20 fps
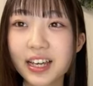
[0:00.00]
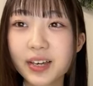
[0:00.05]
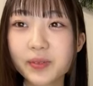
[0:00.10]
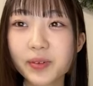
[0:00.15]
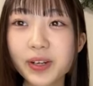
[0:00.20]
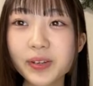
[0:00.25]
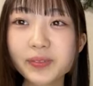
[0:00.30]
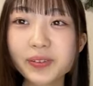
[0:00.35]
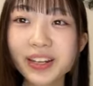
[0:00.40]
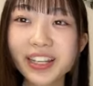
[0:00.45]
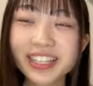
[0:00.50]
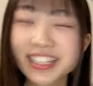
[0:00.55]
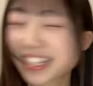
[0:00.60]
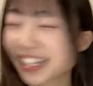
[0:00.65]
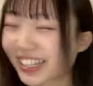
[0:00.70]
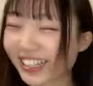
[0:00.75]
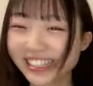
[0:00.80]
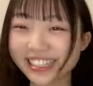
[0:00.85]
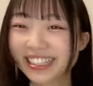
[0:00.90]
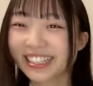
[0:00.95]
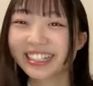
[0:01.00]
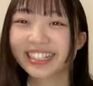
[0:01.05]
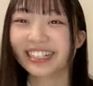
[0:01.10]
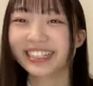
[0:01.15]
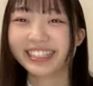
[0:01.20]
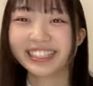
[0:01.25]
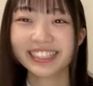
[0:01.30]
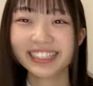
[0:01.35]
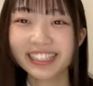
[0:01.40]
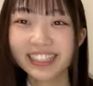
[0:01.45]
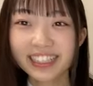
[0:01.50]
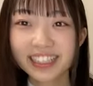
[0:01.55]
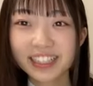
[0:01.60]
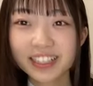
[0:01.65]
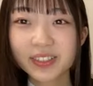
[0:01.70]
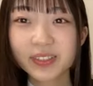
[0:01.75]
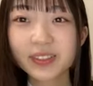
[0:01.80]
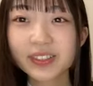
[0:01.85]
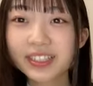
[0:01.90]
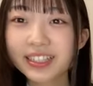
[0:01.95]
パリパリチキン違
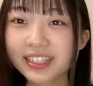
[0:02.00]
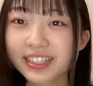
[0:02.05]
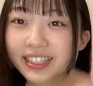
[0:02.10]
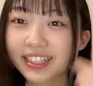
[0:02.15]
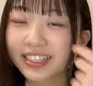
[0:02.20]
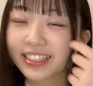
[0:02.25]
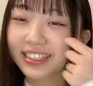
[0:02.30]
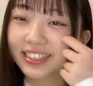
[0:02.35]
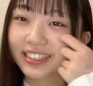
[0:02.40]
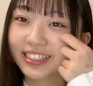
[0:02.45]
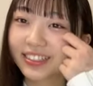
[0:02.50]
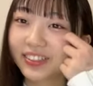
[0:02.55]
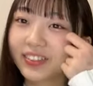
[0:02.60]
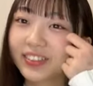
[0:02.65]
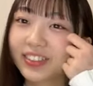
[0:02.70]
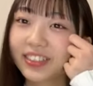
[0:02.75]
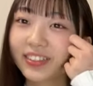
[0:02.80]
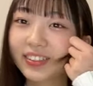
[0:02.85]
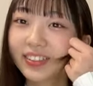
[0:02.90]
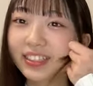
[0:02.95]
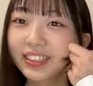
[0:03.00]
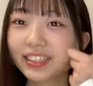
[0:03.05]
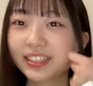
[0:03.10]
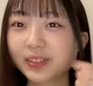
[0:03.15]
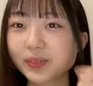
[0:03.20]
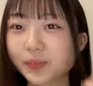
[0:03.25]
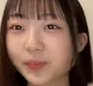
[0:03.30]
う惜しいです惜しい惜しい